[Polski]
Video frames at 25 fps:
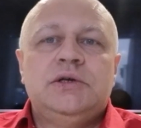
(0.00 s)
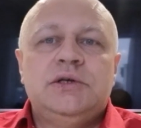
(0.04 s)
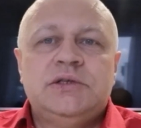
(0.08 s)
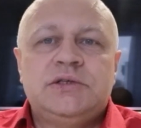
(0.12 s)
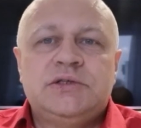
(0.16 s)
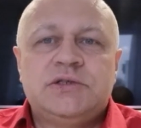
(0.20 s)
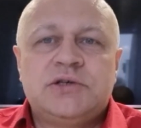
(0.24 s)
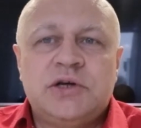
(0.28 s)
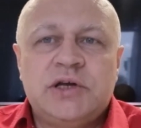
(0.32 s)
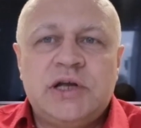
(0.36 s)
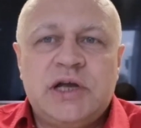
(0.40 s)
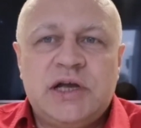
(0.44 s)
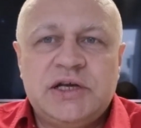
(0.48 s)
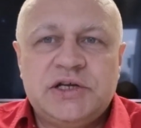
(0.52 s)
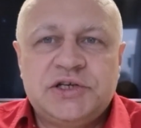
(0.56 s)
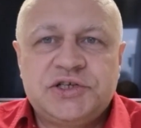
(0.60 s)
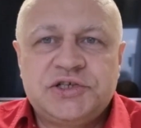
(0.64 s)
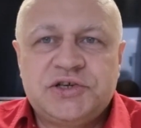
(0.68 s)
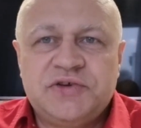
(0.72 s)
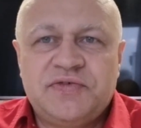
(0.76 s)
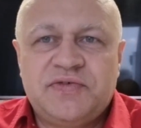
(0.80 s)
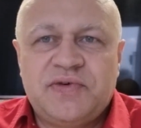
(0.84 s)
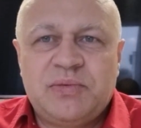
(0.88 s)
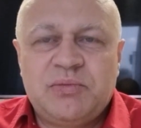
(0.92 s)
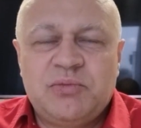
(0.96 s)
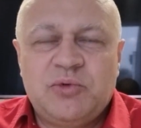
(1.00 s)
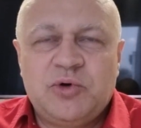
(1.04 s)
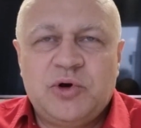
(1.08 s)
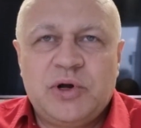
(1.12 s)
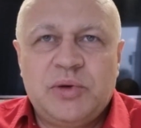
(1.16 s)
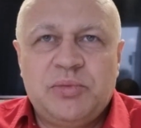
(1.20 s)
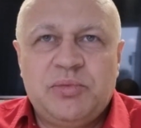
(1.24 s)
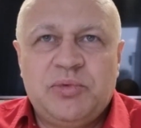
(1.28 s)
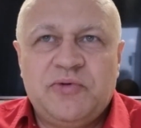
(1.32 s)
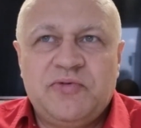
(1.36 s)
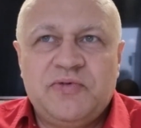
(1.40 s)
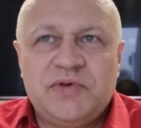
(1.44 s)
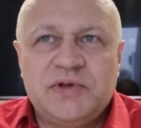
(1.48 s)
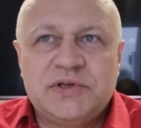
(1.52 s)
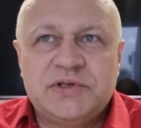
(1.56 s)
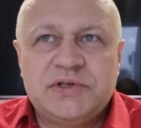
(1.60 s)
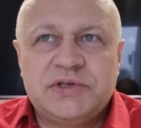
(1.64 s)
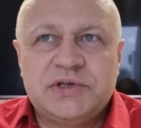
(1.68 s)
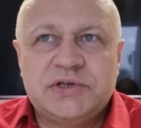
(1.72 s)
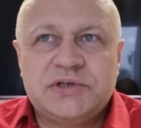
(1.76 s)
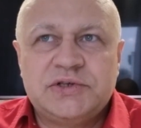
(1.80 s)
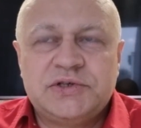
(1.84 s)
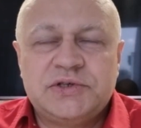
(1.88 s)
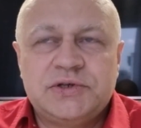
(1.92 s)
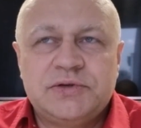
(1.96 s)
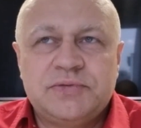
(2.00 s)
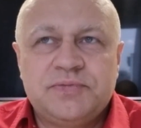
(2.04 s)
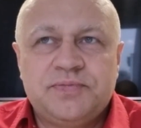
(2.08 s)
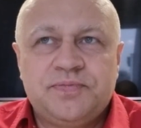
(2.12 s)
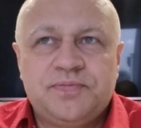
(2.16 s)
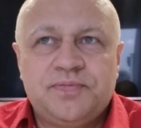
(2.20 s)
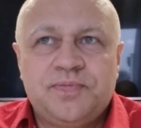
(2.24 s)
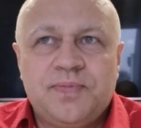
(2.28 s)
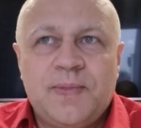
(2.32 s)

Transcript: I co ja jeszcze Wam mogę powiedzieć?